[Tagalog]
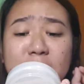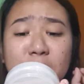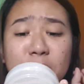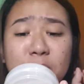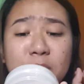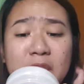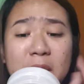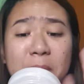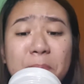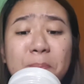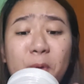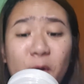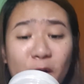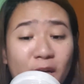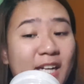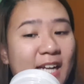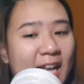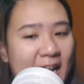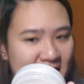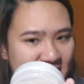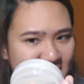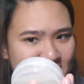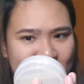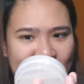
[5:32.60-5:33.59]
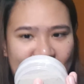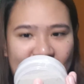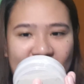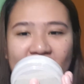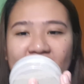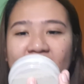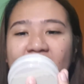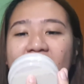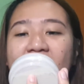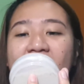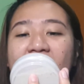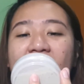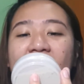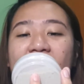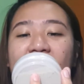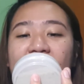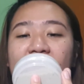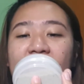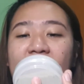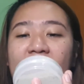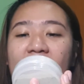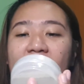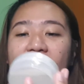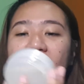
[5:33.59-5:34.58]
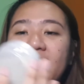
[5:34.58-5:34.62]
Deep Pore Cleansing
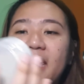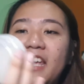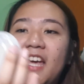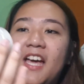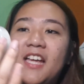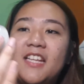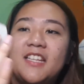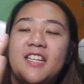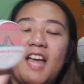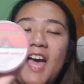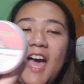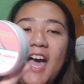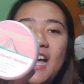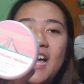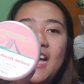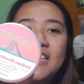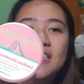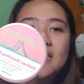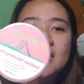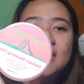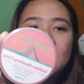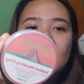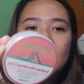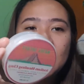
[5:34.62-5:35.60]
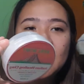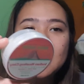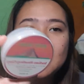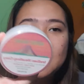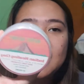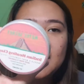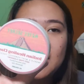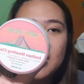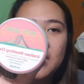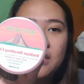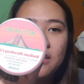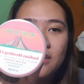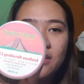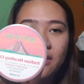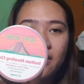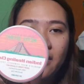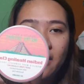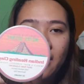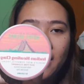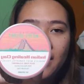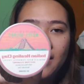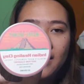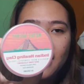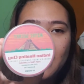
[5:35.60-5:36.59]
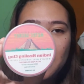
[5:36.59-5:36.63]
Ayan. Aztec
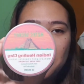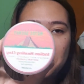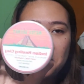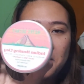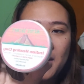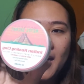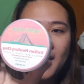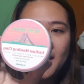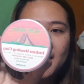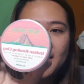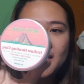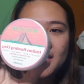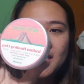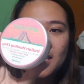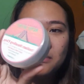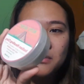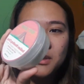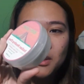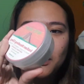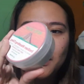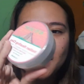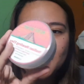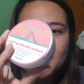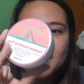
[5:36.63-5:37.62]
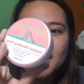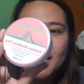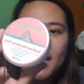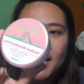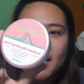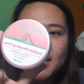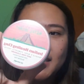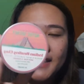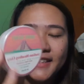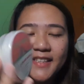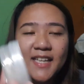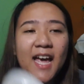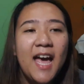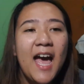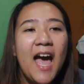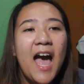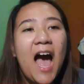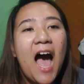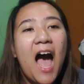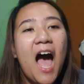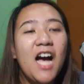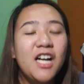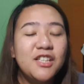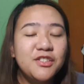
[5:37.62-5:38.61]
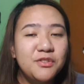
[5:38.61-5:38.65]
Secret na mask. I'm so excited.
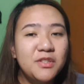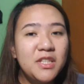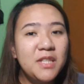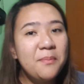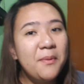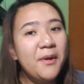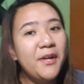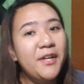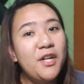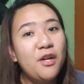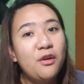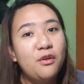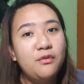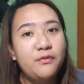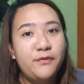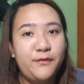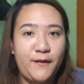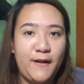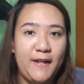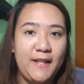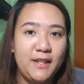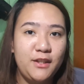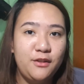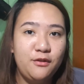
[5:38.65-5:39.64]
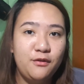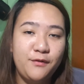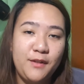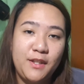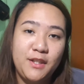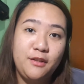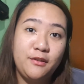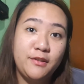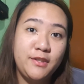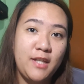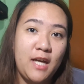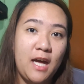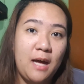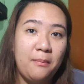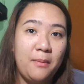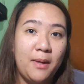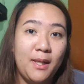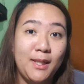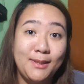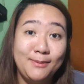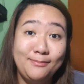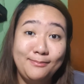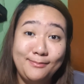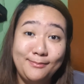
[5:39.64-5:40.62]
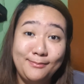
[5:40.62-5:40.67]
Actually, mayroon akong friend. Yung friend ko si
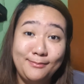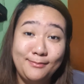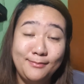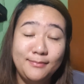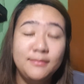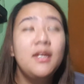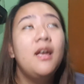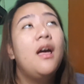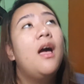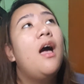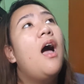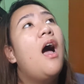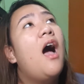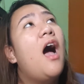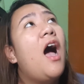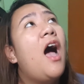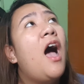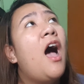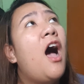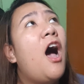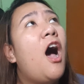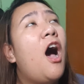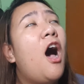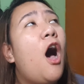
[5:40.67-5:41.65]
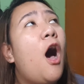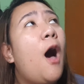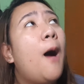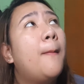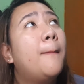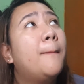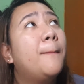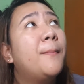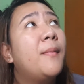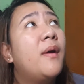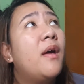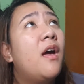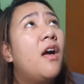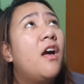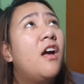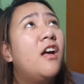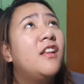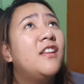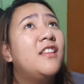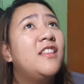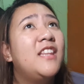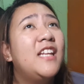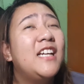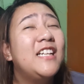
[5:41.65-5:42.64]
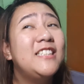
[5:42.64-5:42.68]
Amal. Mm, um,
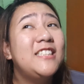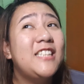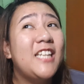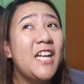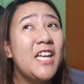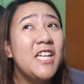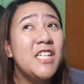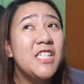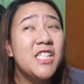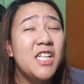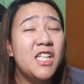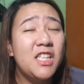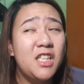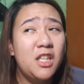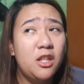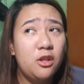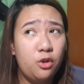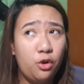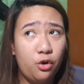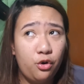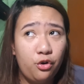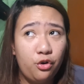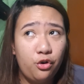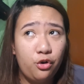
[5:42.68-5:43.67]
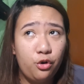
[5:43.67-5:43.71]
nag-try siya nito.